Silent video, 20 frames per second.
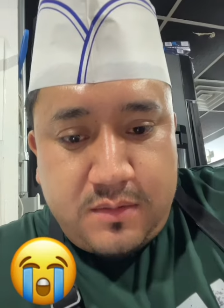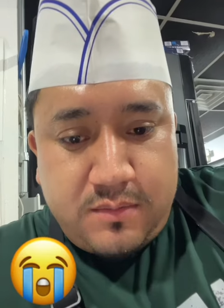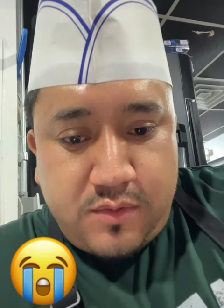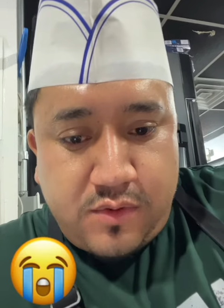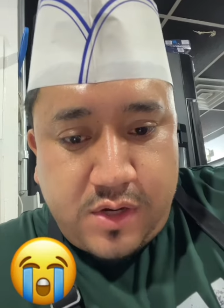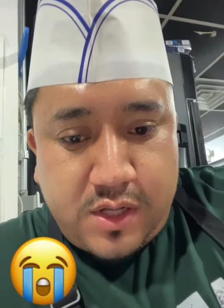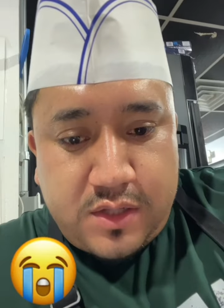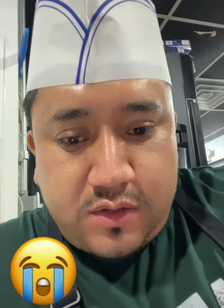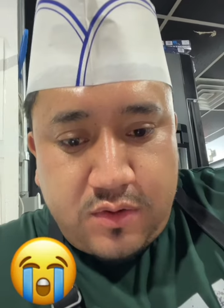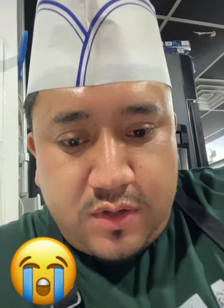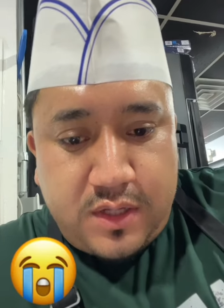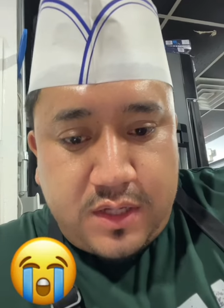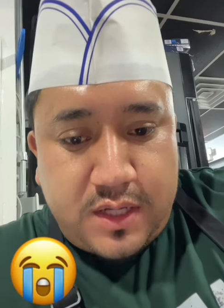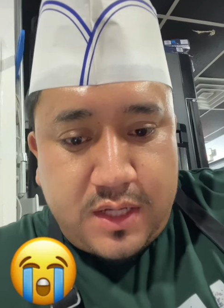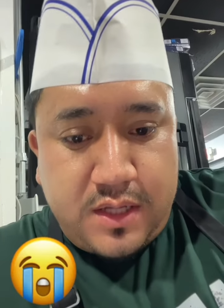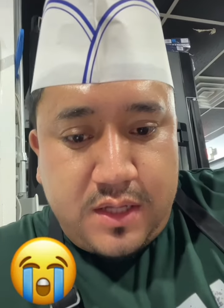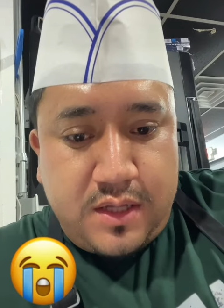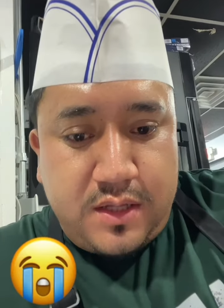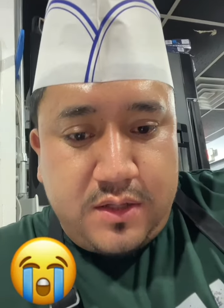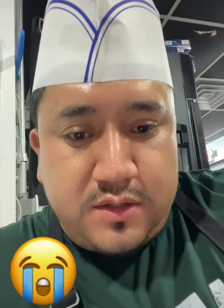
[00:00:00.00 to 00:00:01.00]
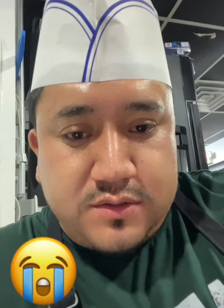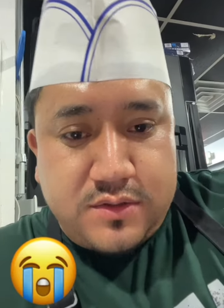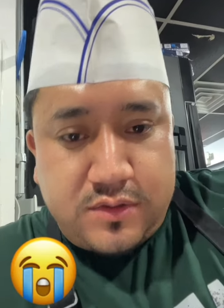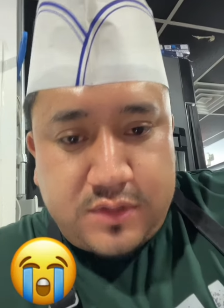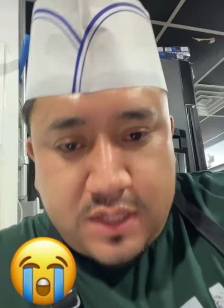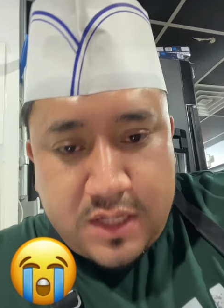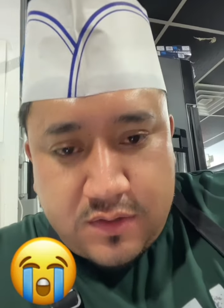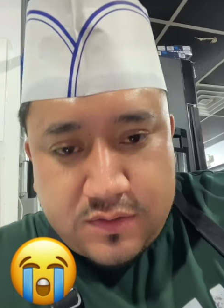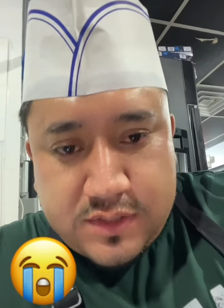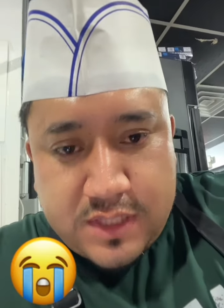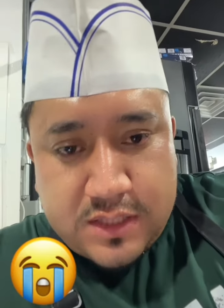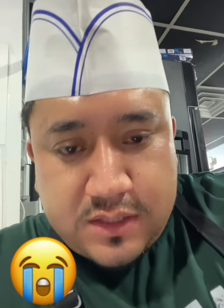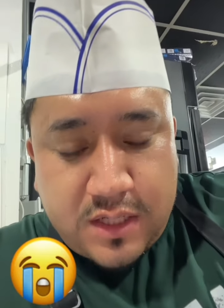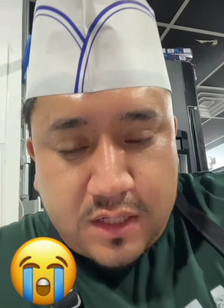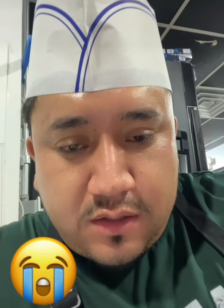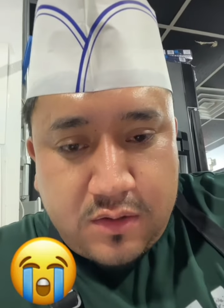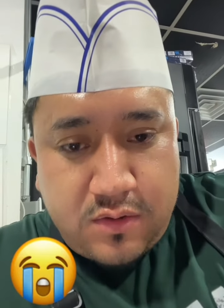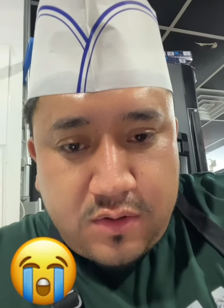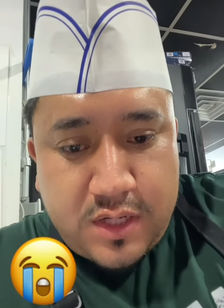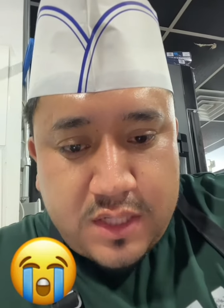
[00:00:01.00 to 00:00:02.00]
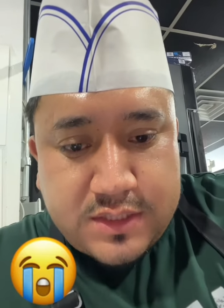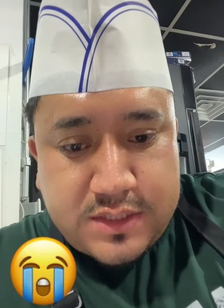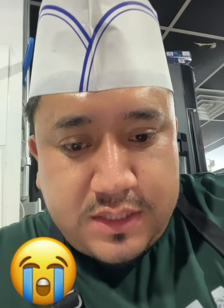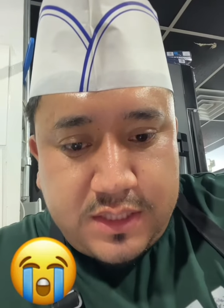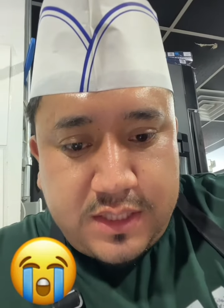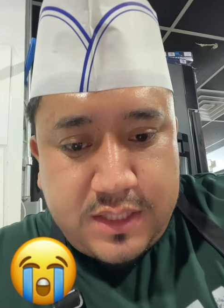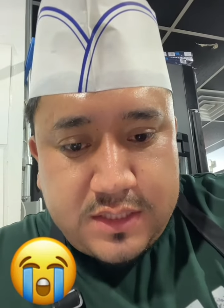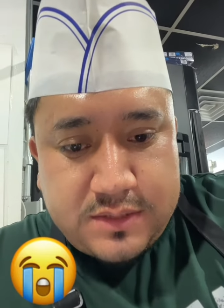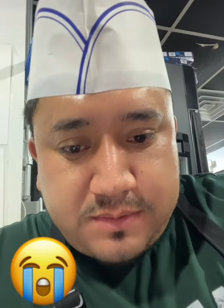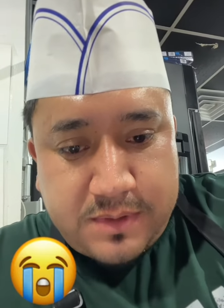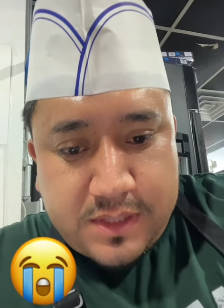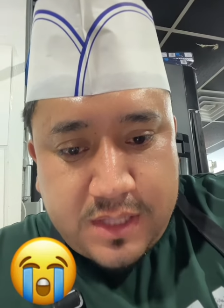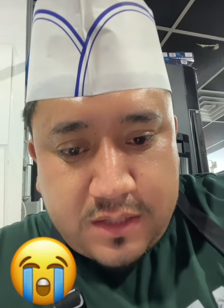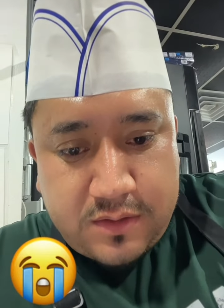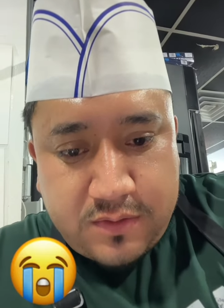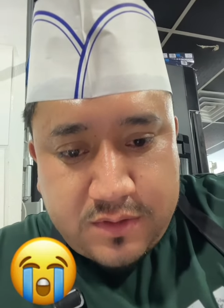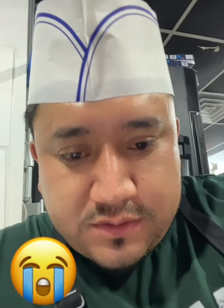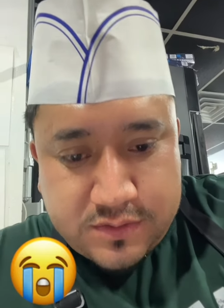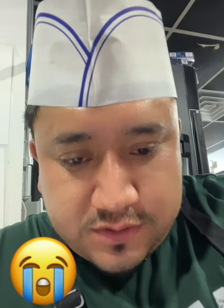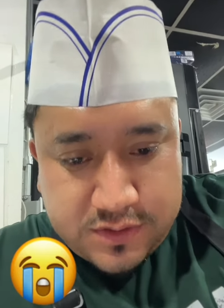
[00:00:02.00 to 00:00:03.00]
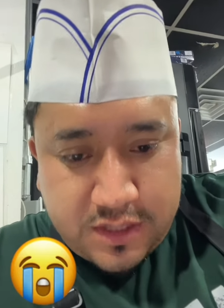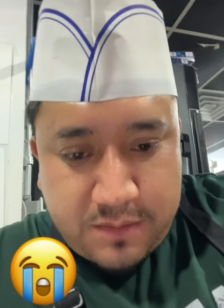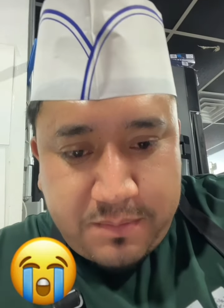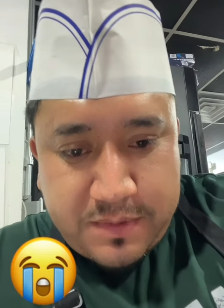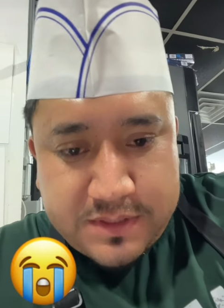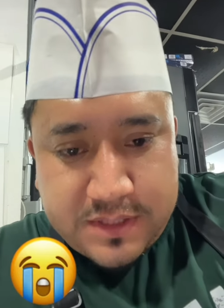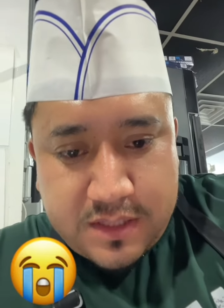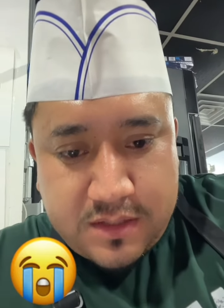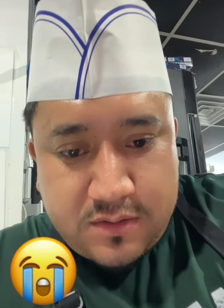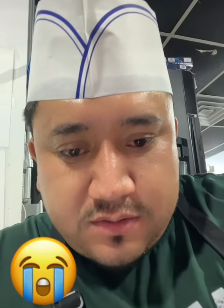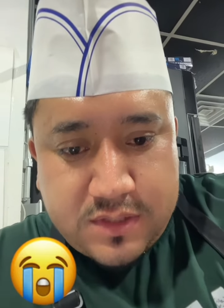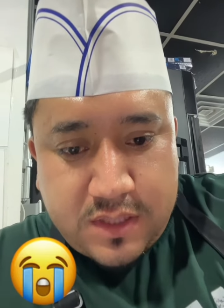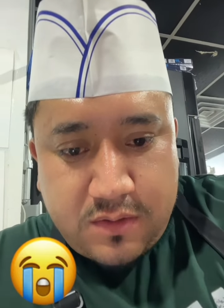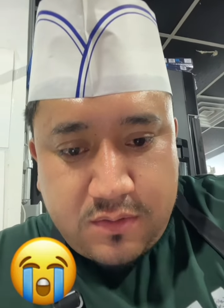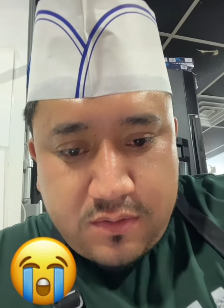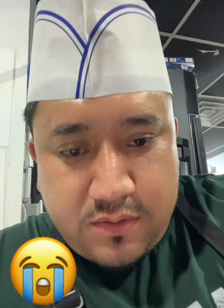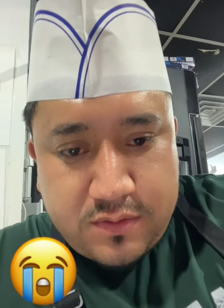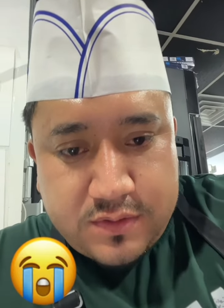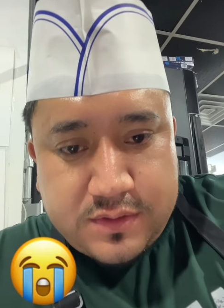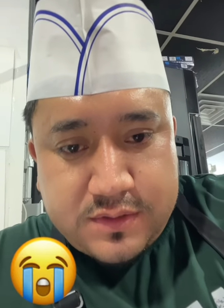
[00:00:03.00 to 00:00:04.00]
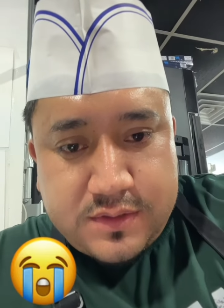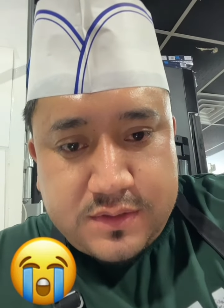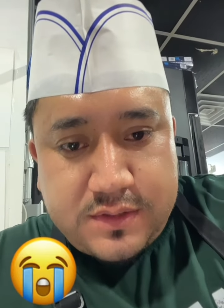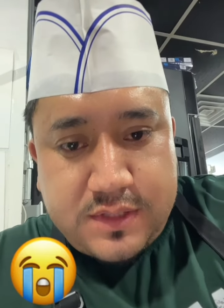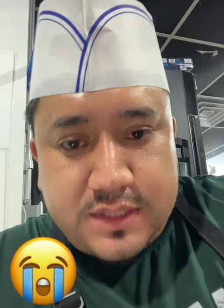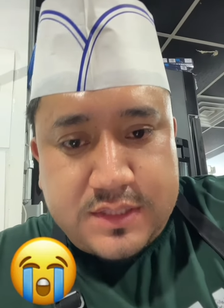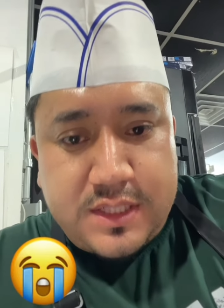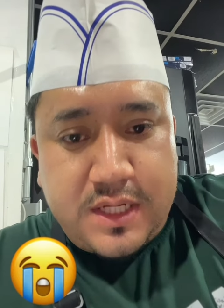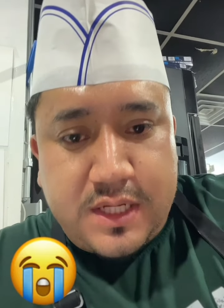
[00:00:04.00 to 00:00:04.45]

Morrito y que Dios lo tenga en santa gloria si es verdad todo eso que está pasando. Saludos desde...